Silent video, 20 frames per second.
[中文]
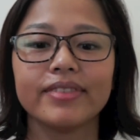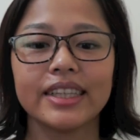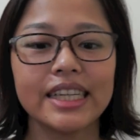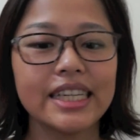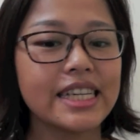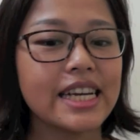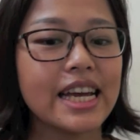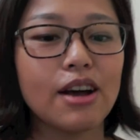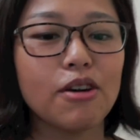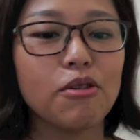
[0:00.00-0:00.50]

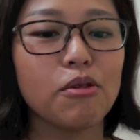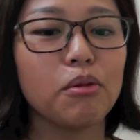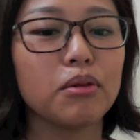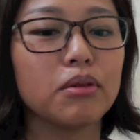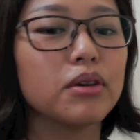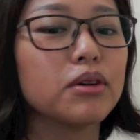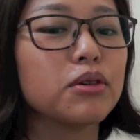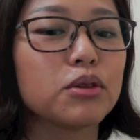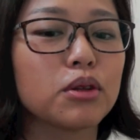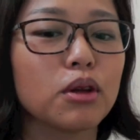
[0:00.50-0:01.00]
这些我
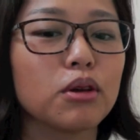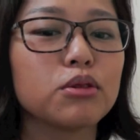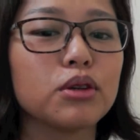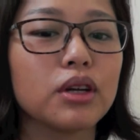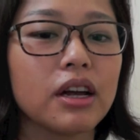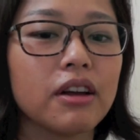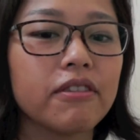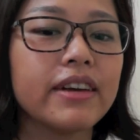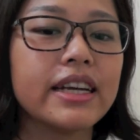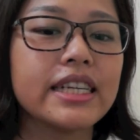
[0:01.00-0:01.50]
我都
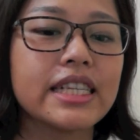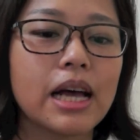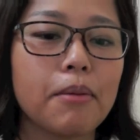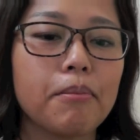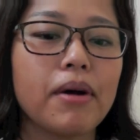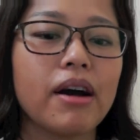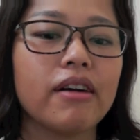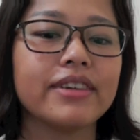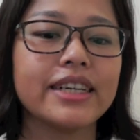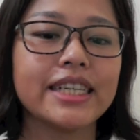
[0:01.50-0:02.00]
觉得非常
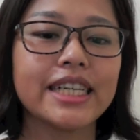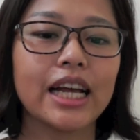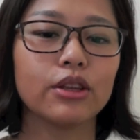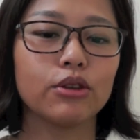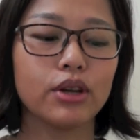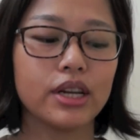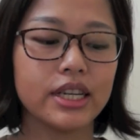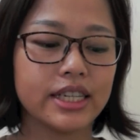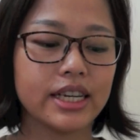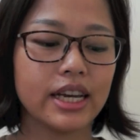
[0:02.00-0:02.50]
棒，非常
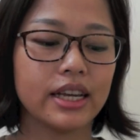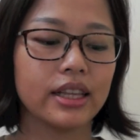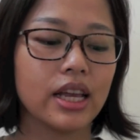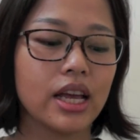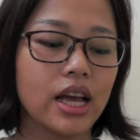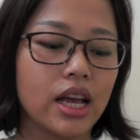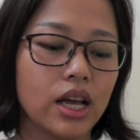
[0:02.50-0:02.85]
推荐。